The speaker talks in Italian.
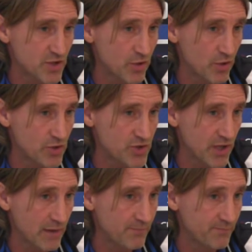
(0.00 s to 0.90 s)

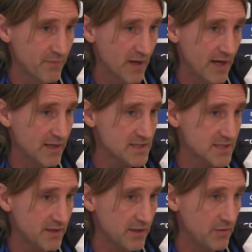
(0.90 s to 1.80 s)
psicologica, anche
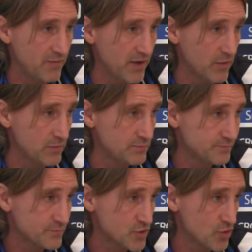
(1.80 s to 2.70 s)
se a dire il vero
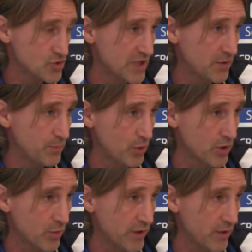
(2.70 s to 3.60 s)
sono stati
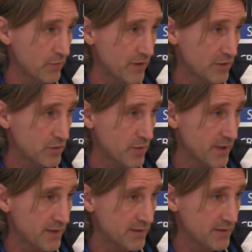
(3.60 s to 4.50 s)
pochi quelli che hanno fatto tre
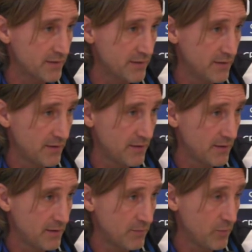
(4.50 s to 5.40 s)
partite,
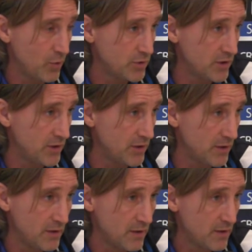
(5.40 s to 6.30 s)

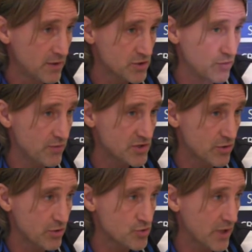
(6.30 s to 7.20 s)
molti se
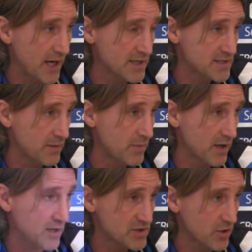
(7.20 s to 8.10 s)
dovessero rigiocare
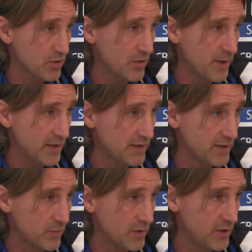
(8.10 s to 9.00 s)
sarebbero alla seconda
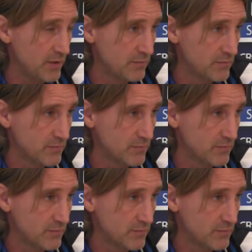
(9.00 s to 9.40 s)
partita, quindi